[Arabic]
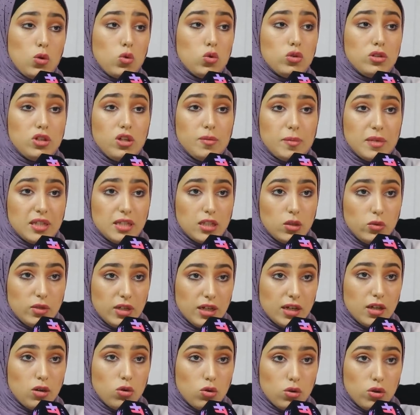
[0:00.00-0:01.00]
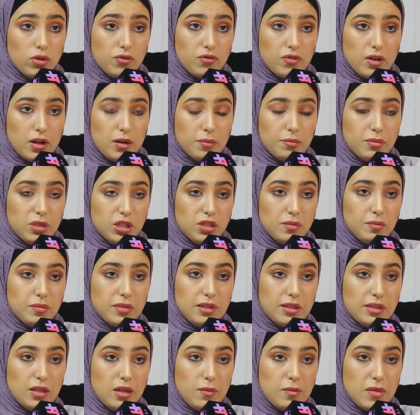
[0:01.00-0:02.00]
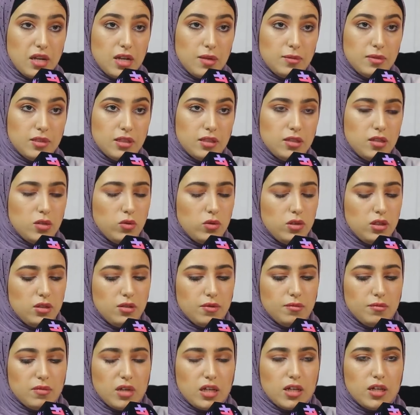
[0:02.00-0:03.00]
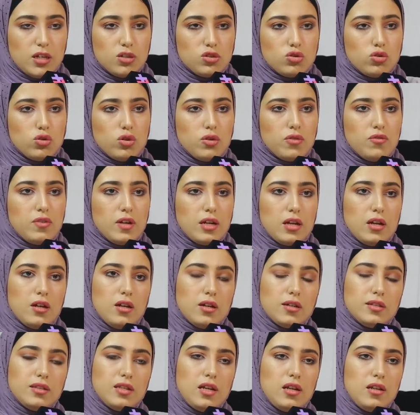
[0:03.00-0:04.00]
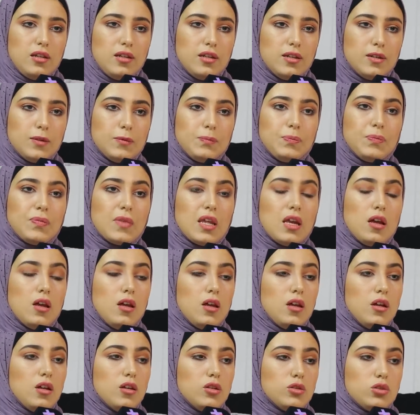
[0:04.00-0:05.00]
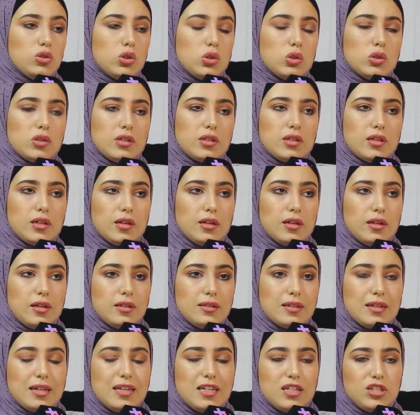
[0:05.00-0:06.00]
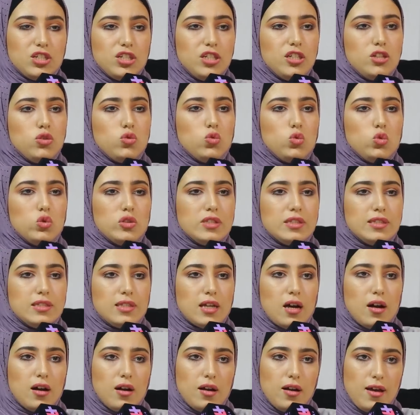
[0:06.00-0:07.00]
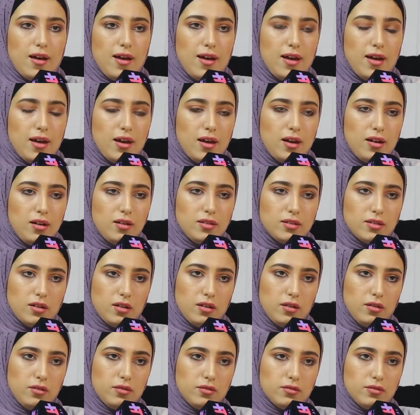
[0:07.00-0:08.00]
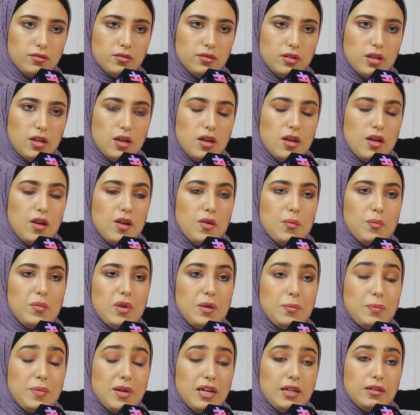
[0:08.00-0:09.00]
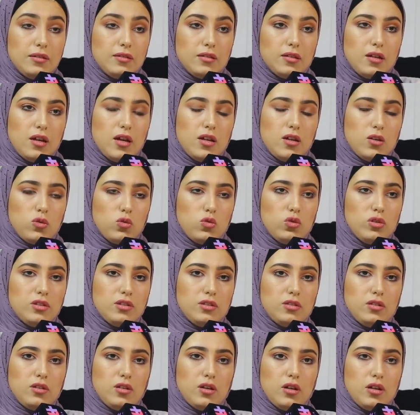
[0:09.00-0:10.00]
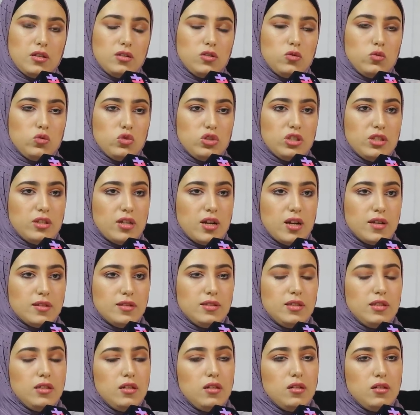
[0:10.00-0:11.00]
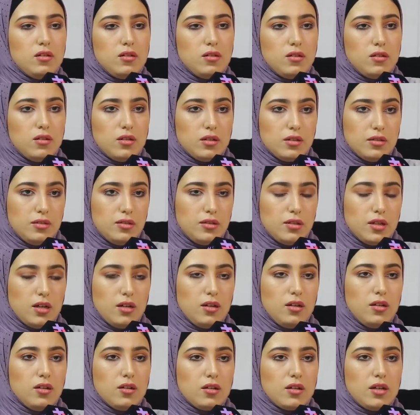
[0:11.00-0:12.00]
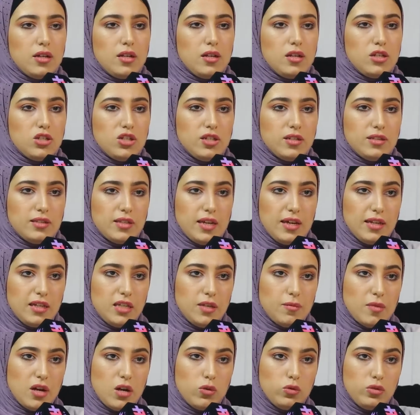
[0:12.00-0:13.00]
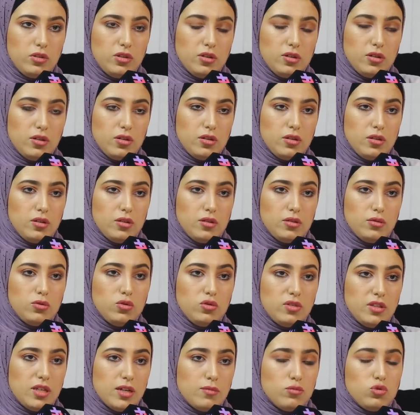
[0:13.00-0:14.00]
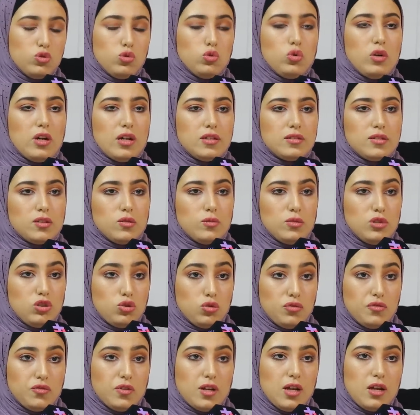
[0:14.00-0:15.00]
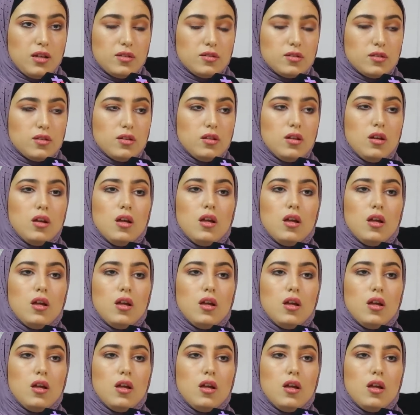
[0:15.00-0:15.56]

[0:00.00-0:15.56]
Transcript: قلت لهم عطيوني غير غرفه باش نبدل الملابس ديالي ما كاينش غرفه قال لك الليل دونك آه، ديك العشيه دوزتها حالتها من بعد انا قلت غادي نوجد راسي الغدا كاين لجنه التحكيم عاود آه، دوزيام جور خاصهم تشوفنا خاصهم